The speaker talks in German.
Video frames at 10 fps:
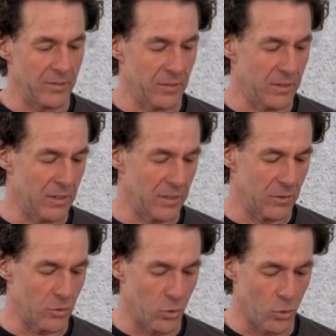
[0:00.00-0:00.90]
sind die
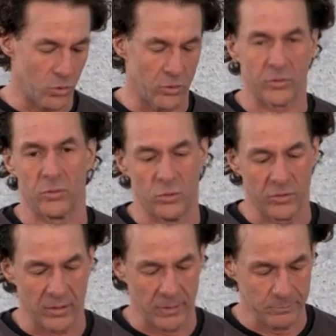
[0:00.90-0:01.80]

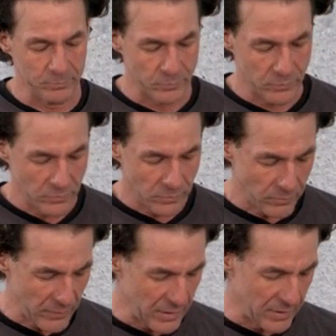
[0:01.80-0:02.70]
Kokosnüsse.
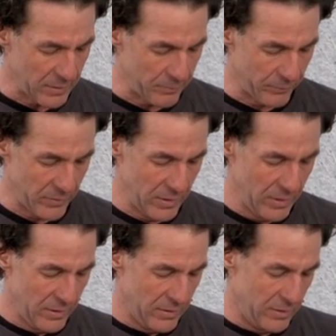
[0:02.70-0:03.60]
Ähm,
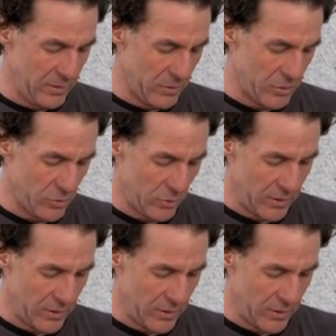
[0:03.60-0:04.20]
hier ist so